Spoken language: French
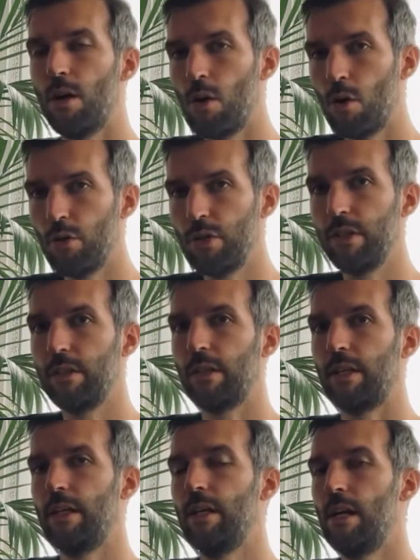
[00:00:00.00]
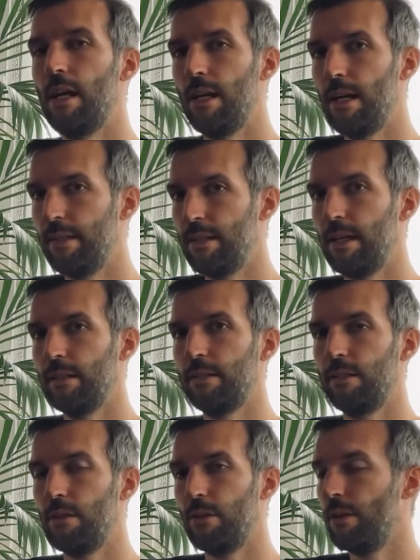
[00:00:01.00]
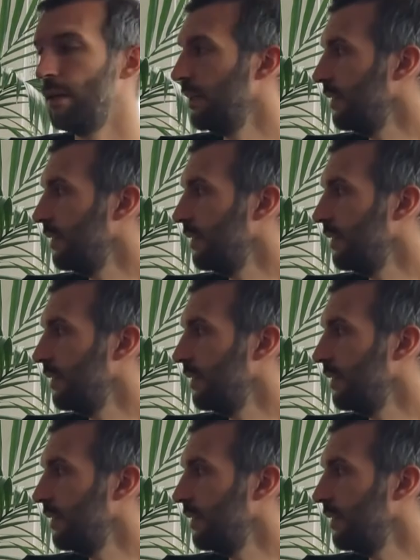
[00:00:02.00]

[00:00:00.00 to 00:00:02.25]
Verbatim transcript: enregistrer la date, euh,